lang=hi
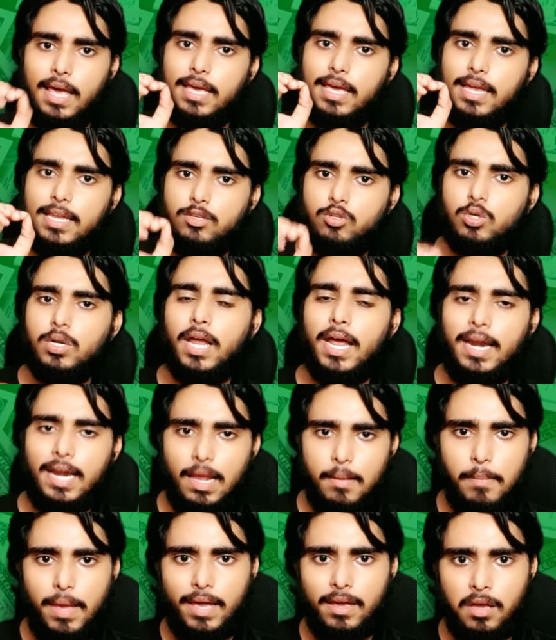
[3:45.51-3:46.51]
कि जो नए
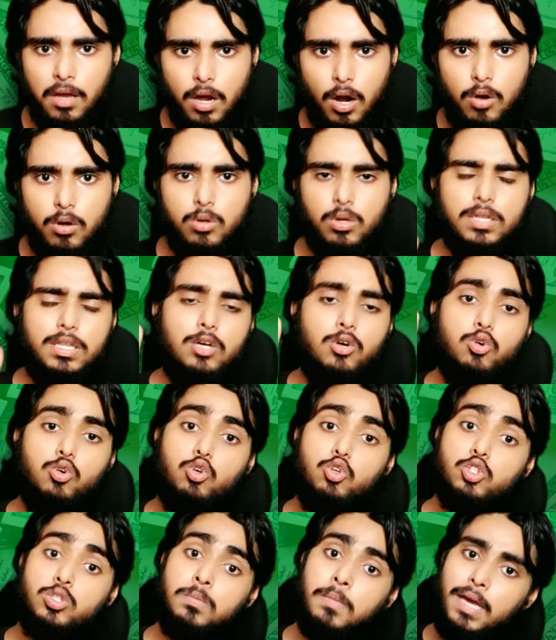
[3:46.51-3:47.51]
नए बैंक अकाउंट होते हैं
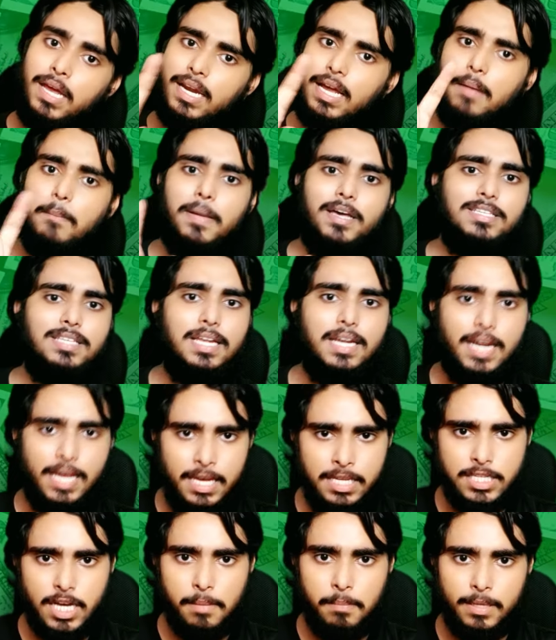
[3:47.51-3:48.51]
उसमें इनका पैसा
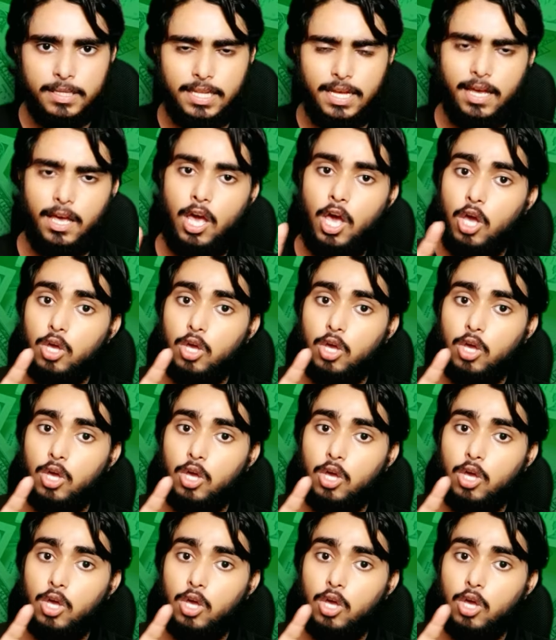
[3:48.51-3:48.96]
नहीं जा पाता है